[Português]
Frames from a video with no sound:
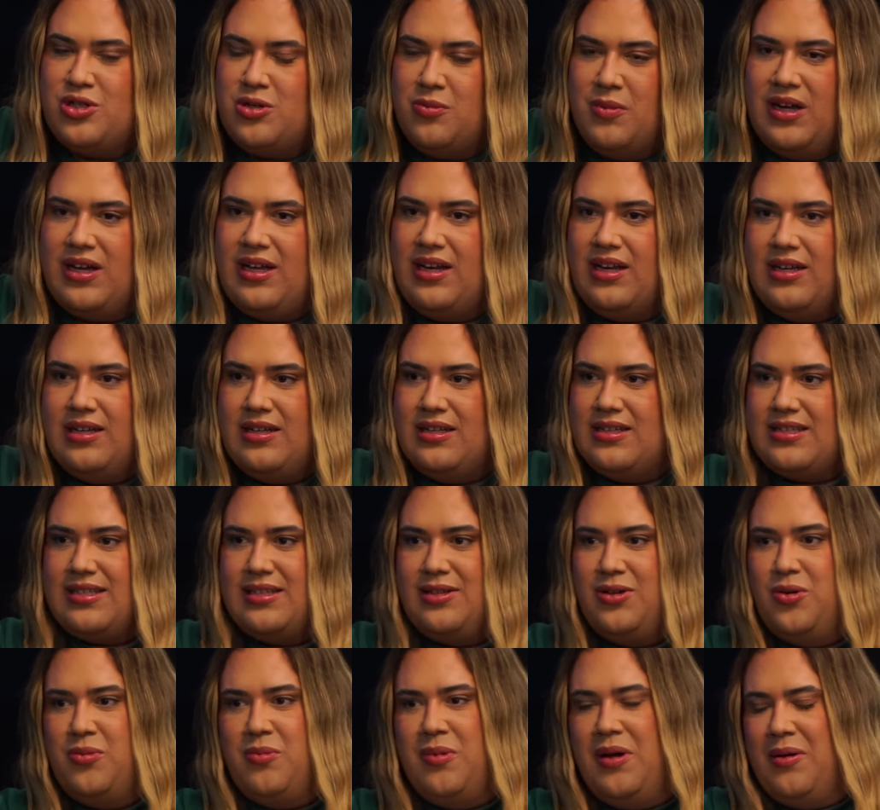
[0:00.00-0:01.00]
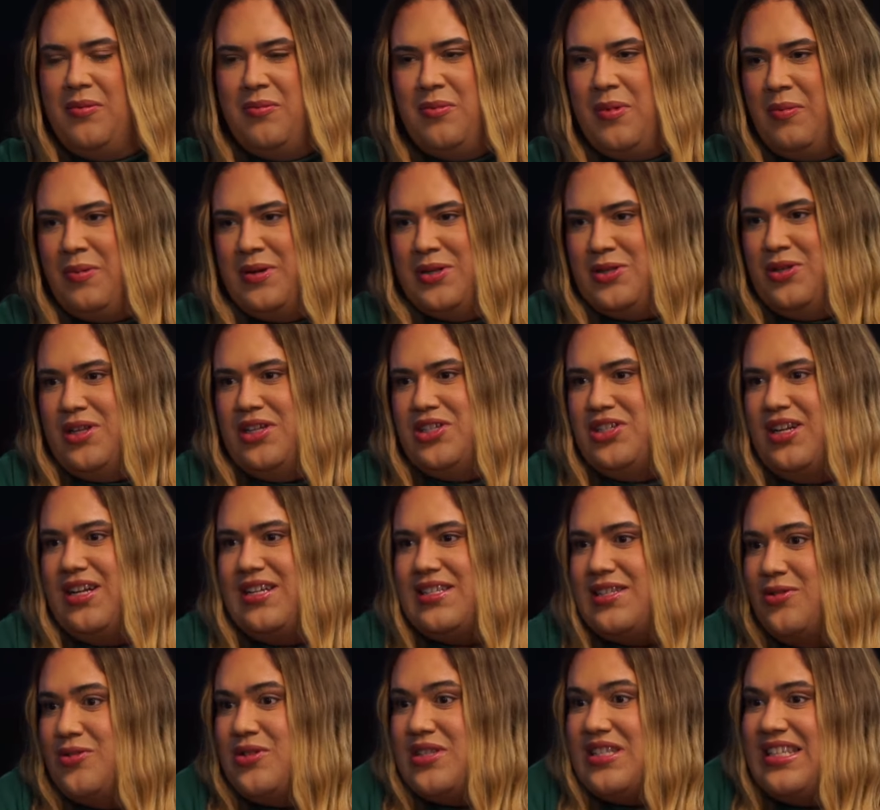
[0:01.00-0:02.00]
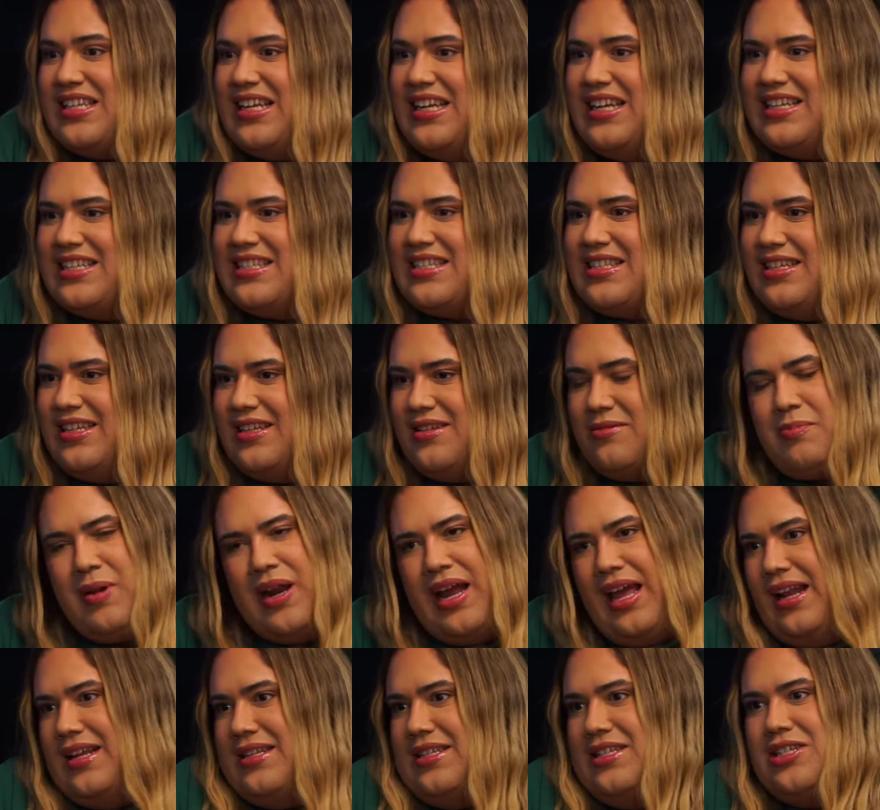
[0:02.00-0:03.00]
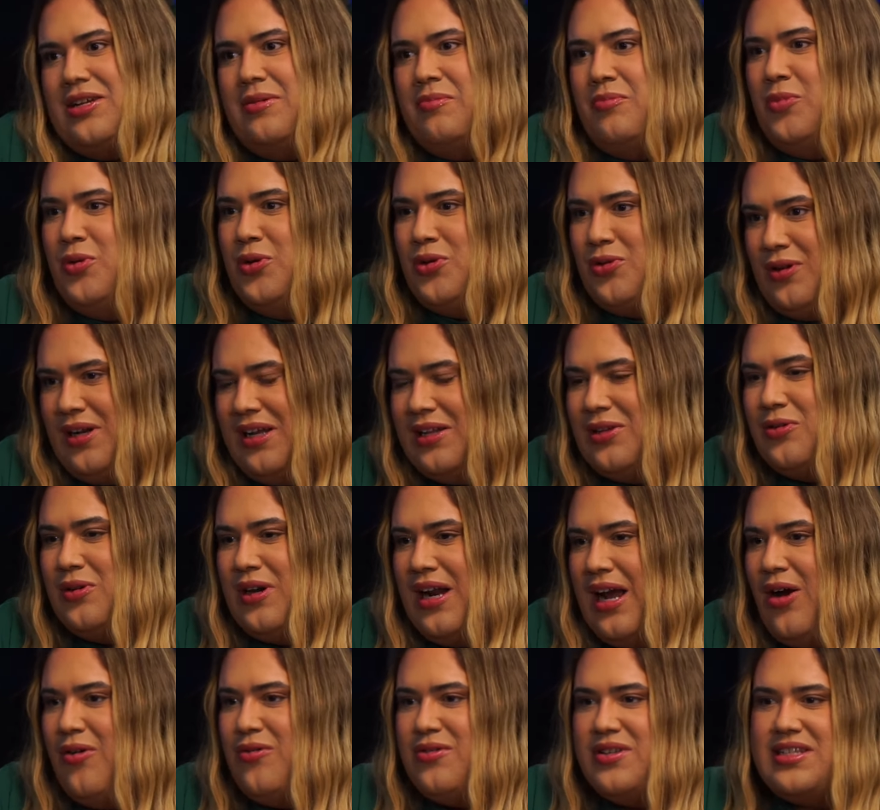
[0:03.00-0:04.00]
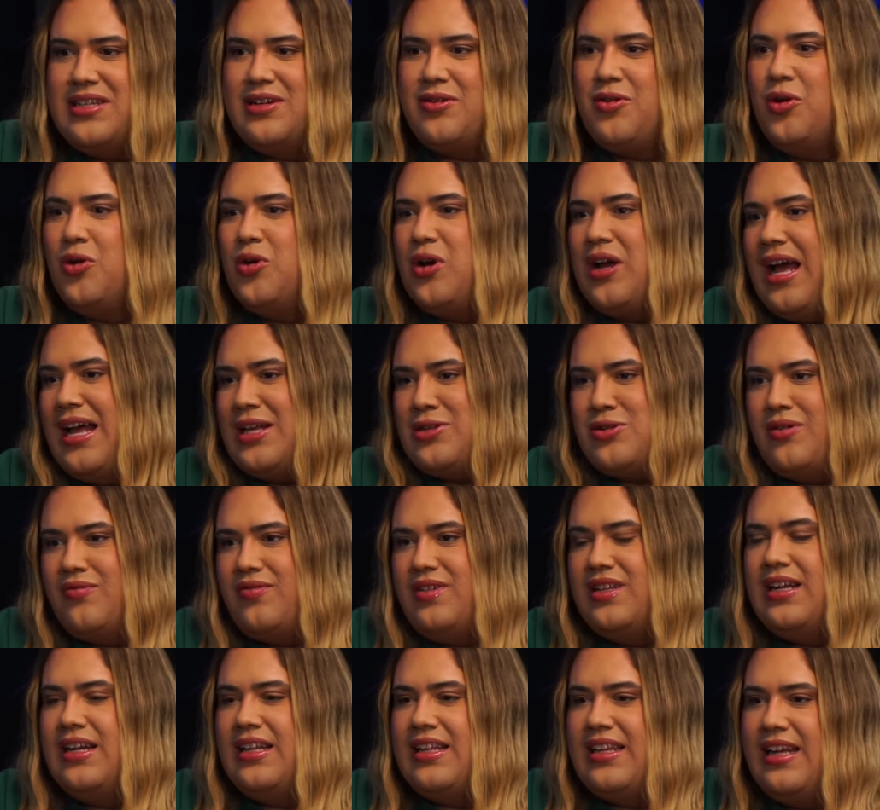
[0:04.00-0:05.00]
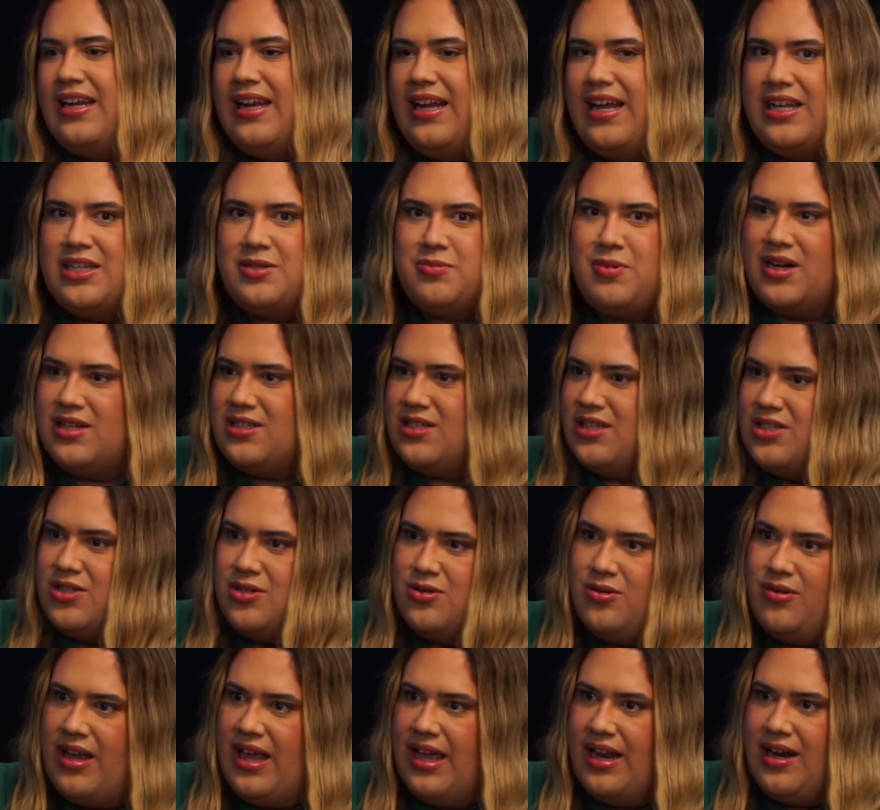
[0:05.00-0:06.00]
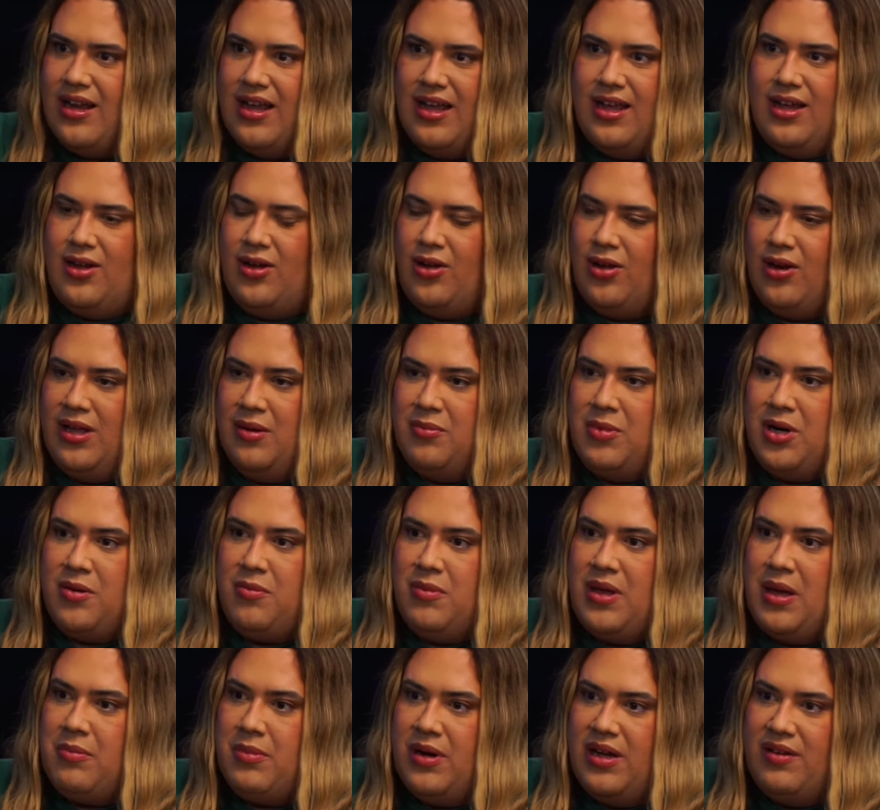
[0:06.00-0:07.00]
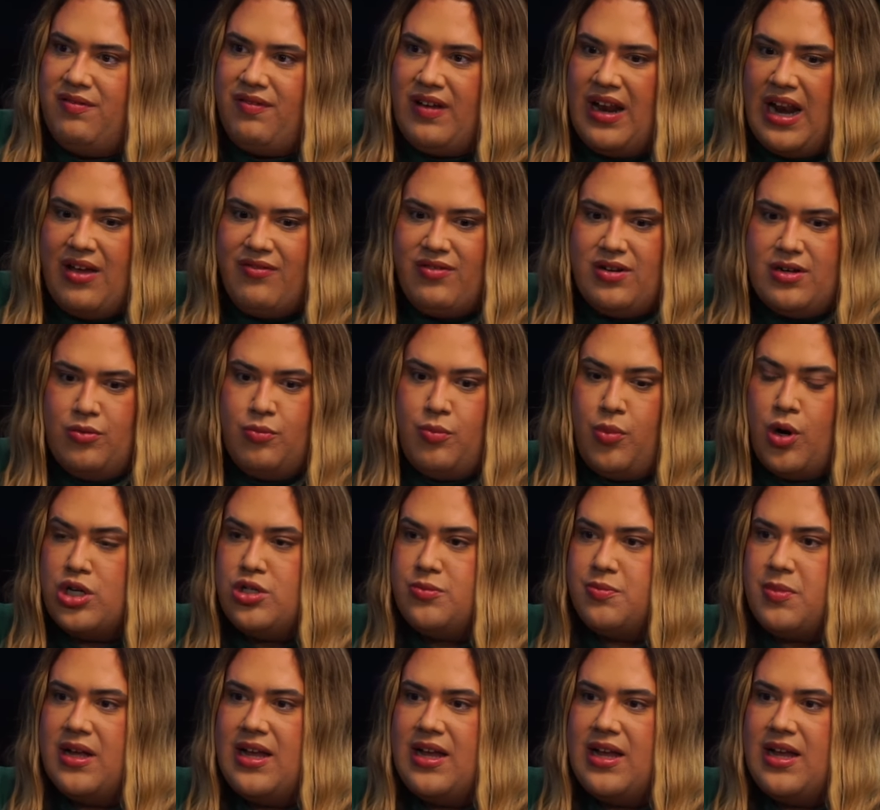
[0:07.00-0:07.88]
uma criança ou uma, uma pessoa da geração Z, assim, para ela seja muito natural você colocar sua vida na internet, para a gente não era. Eu lembro que minha mãe falava, não pode.